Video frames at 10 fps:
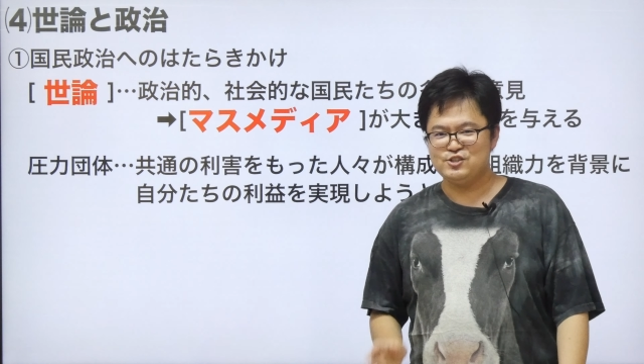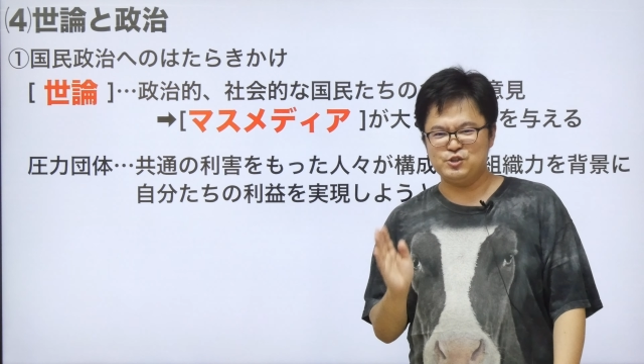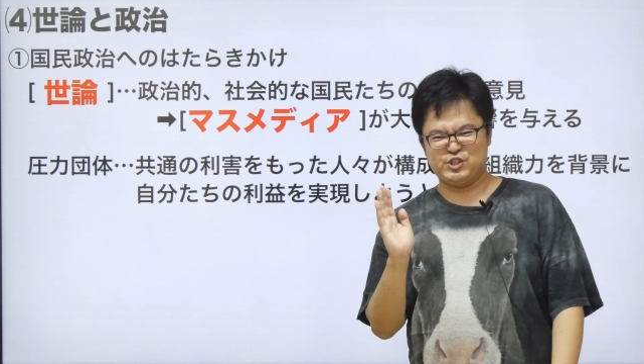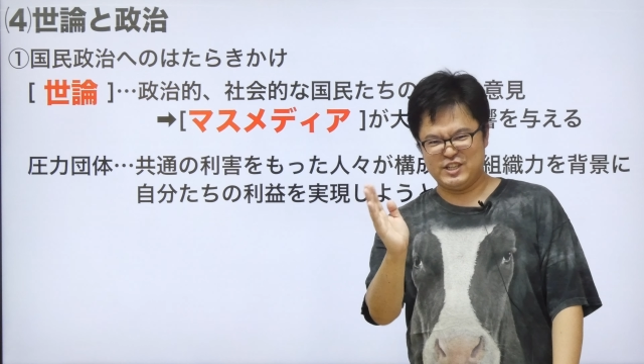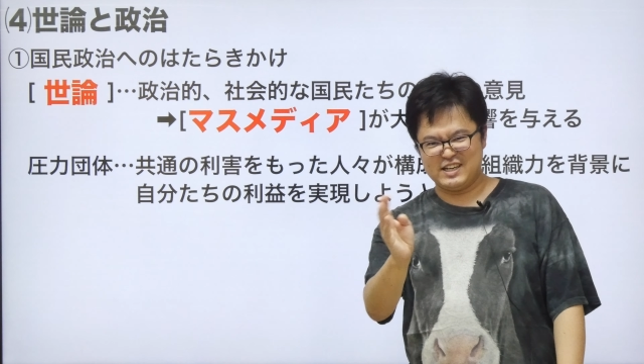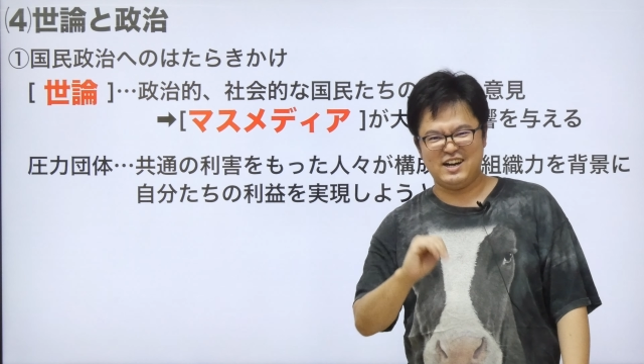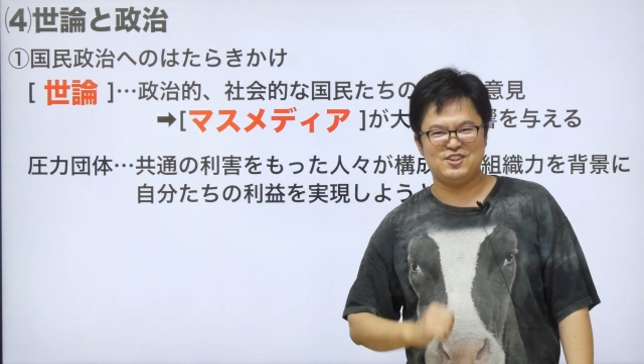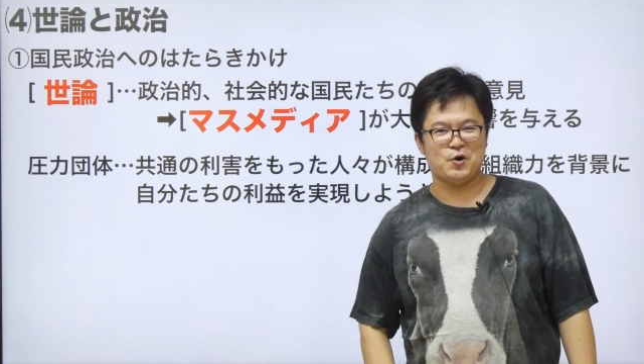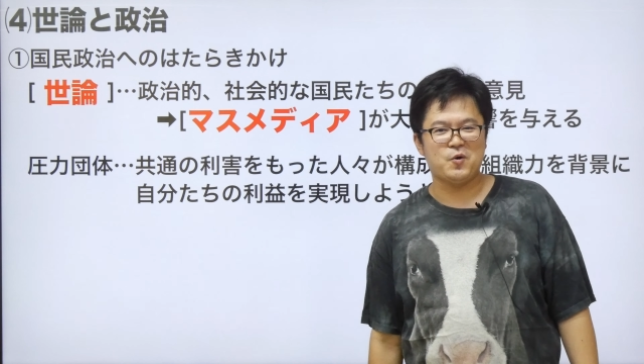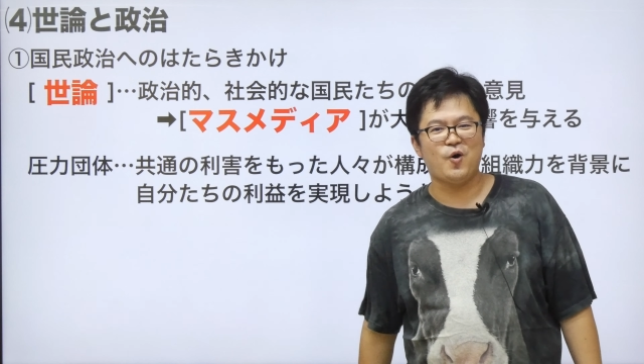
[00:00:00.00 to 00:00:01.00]
ちょっとしっか
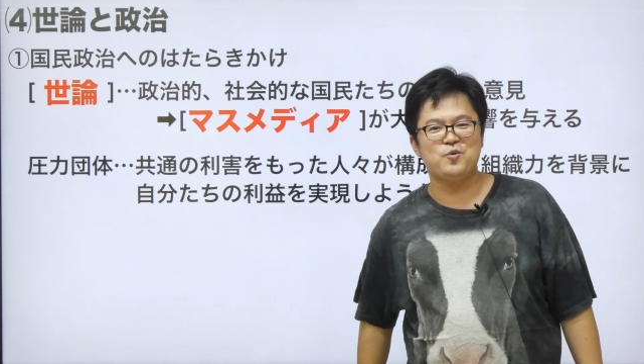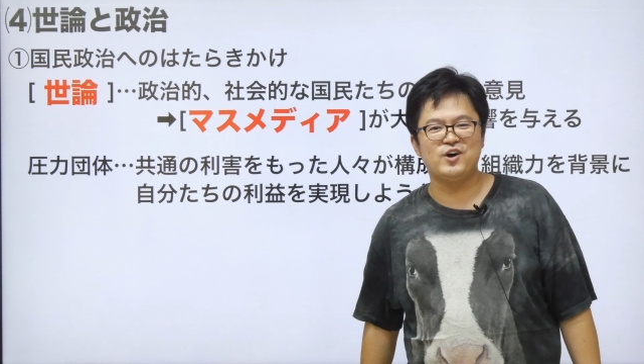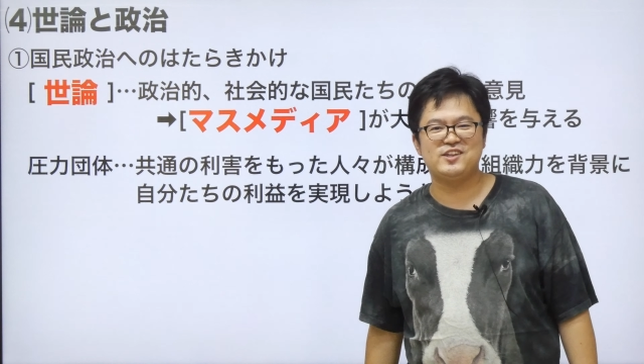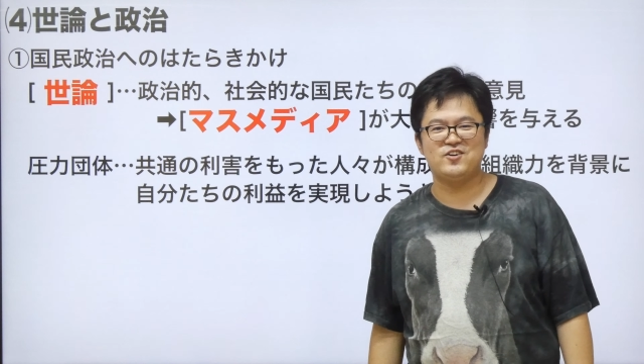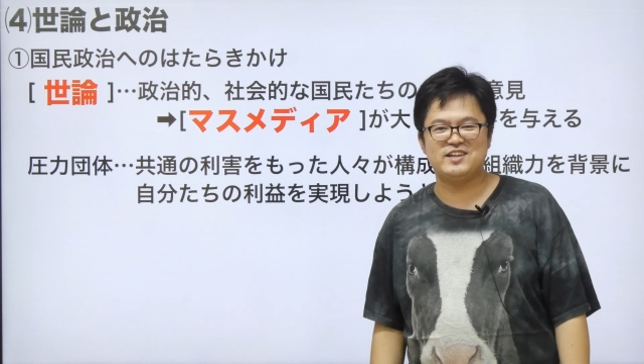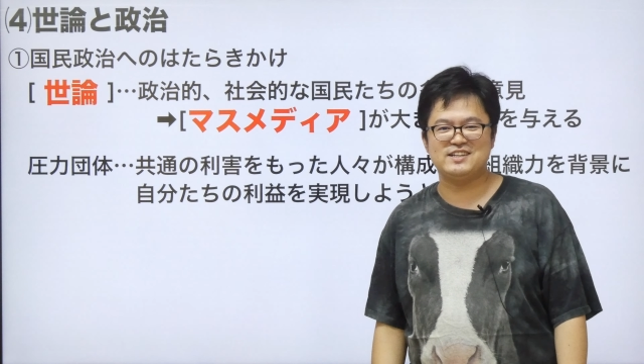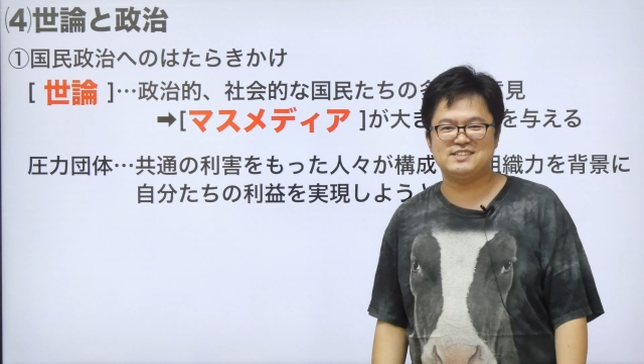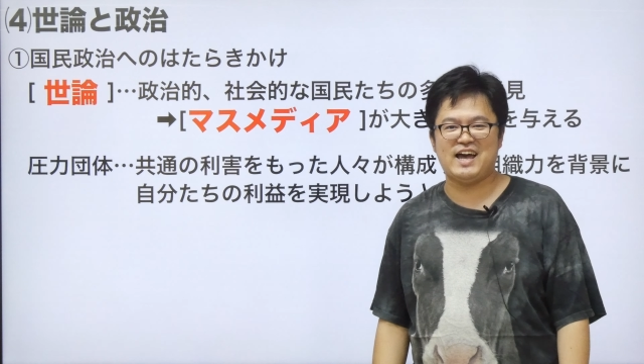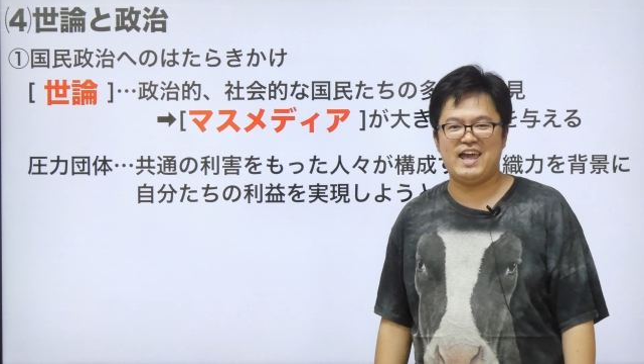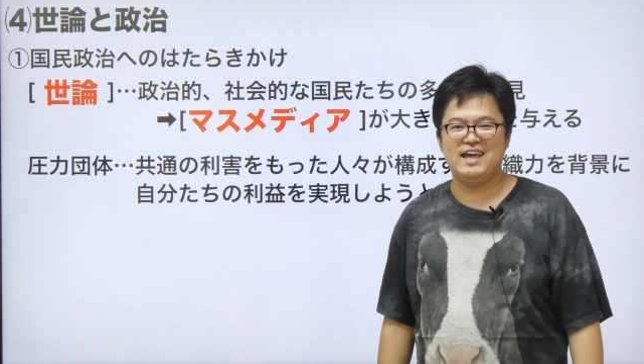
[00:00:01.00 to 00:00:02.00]
りと覚えておいてくだ
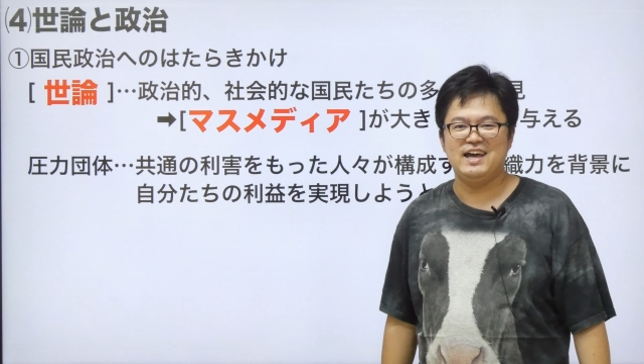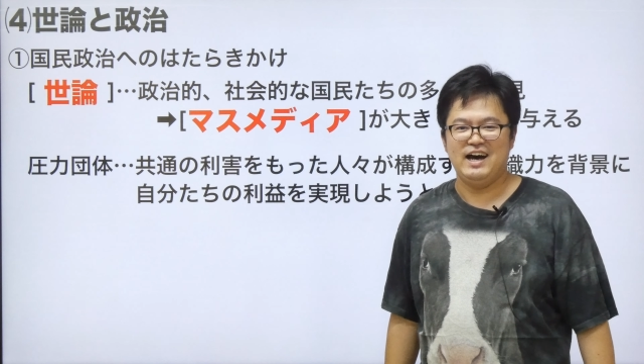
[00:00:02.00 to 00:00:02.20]
さい。